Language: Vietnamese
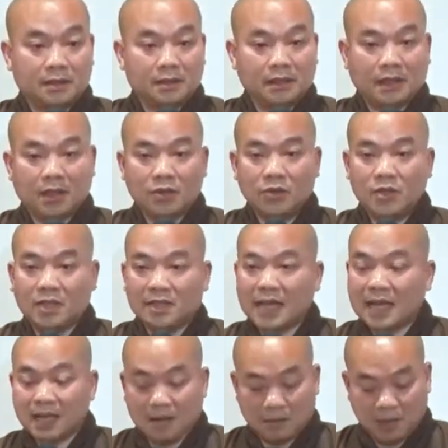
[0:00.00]
Tức là cái duyên
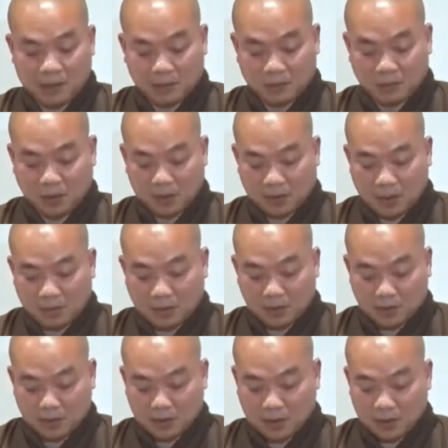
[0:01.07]
tác động ở trong nội tâm
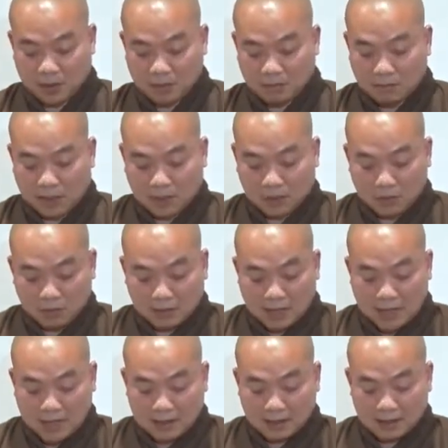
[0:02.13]
thôi. Mà chúng
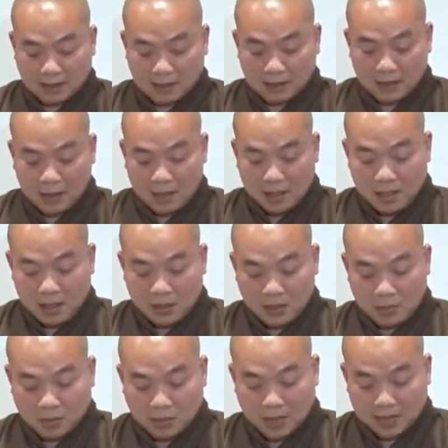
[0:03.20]
ta có thể hiểu
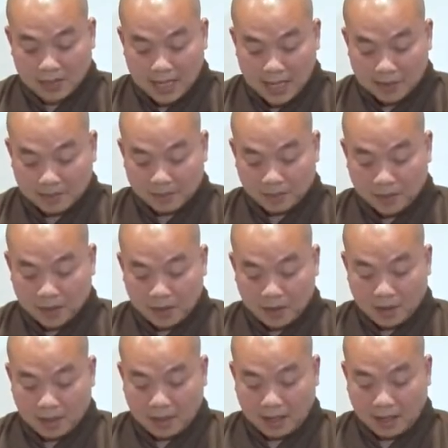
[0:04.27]
một cách khác
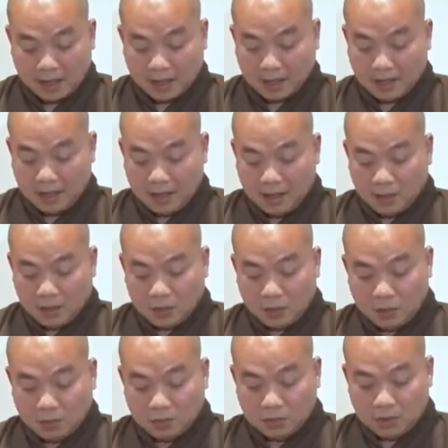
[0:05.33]
là
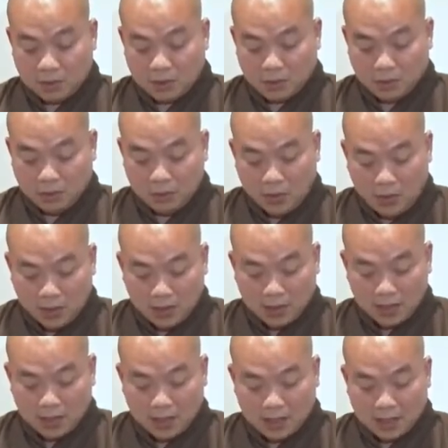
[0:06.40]
xúc hữu đối
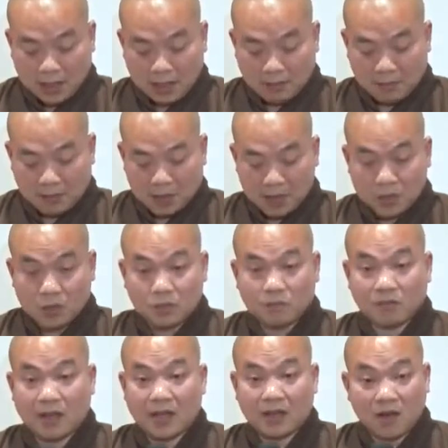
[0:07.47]
là một cái xúc
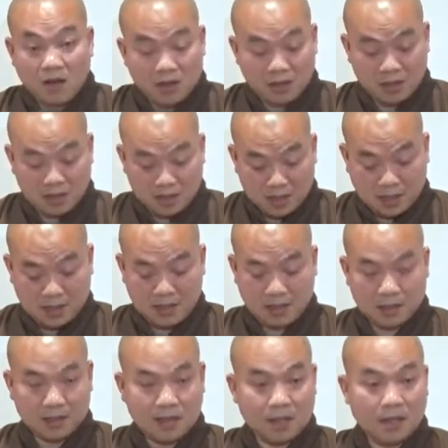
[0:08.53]
phải có cơ
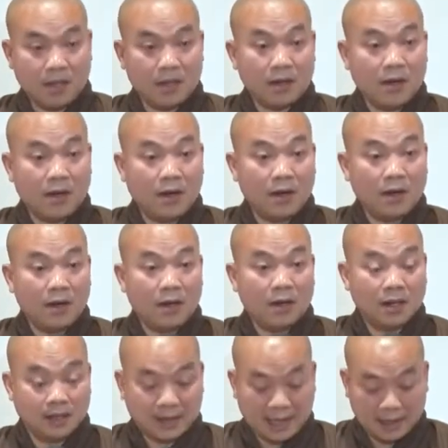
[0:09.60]
sở để nó
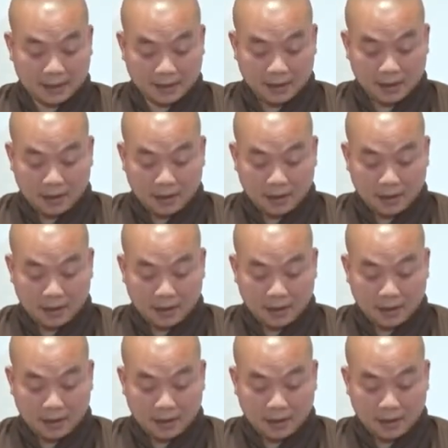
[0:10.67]
hình thành.